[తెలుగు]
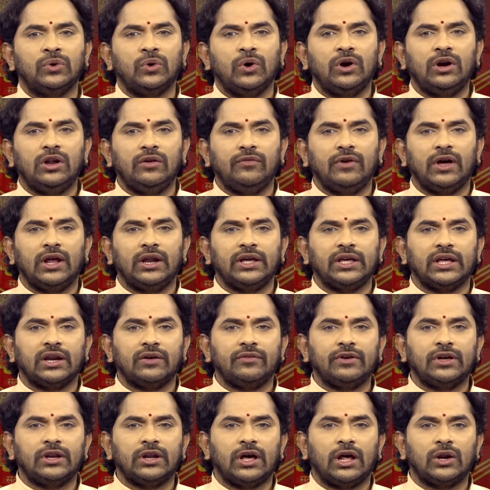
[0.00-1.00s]
రెండు వేల
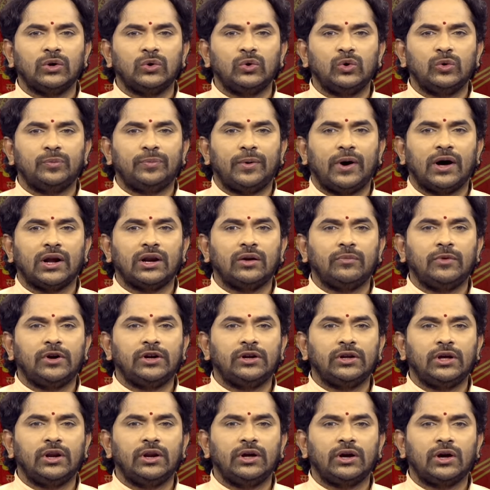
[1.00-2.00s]
ఇరవై నాలుగు
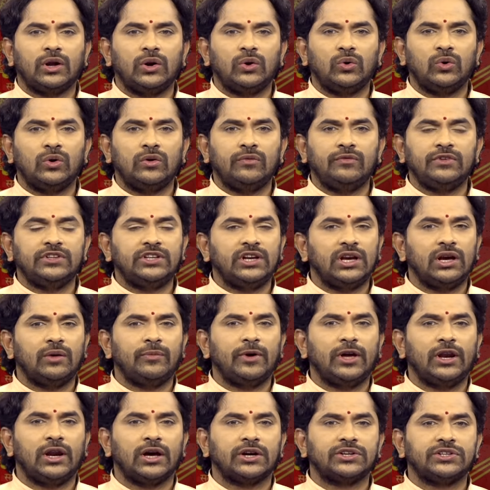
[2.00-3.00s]
పార్లమెంటు ఎన్నికల్లో
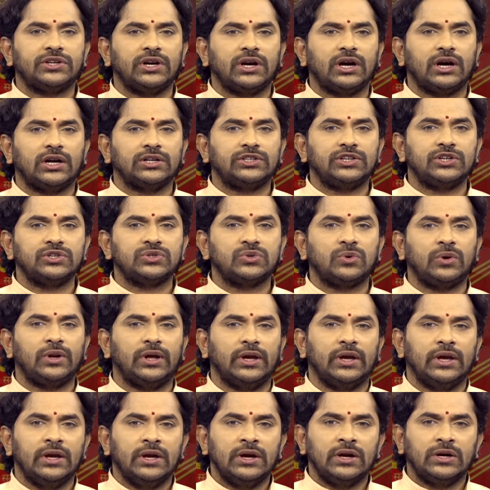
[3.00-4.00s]
విజయమే లక్ష్యంగా చేసుకుని